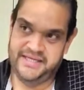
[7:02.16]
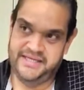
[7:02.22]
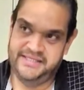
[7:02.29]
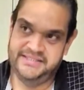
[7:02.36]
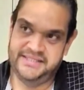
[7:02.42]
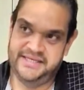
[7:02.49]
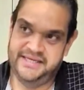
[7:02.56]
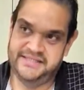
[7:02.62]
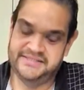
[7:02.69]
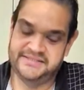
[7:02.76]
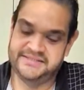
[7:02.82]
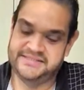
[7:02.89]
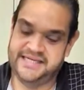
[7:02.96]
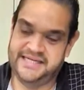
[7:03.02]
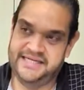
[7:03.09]
aquí es
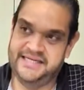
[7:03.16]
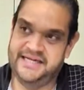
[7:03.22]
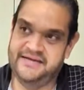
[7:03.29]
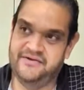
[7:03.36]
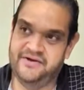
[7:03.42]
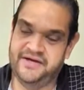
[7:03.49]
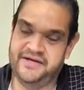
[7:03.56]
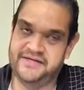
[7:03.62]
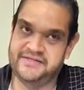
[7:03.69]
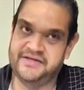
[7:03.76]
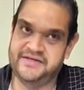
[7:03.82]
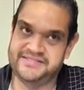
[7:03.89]
Salina, eh,